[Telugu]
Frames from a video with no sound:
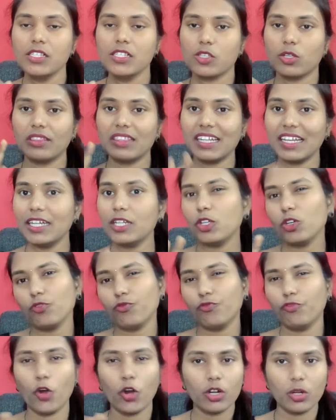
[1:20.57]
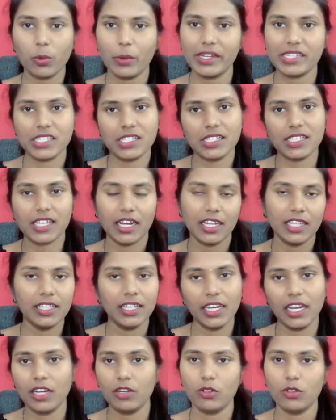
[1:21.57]
సో త్రీ టు ఫోర్ క్వశ్చన్స్
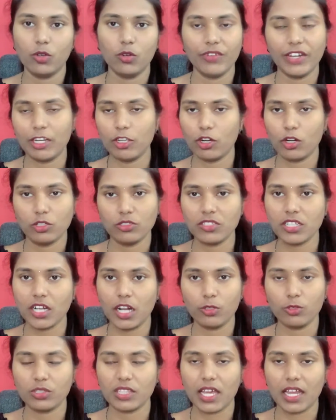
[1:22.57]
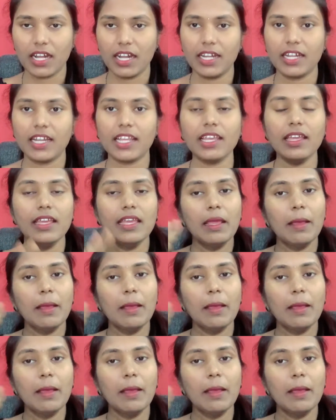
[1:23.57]
అనేది నేను వీడియోలోంచి అడుగుతానండి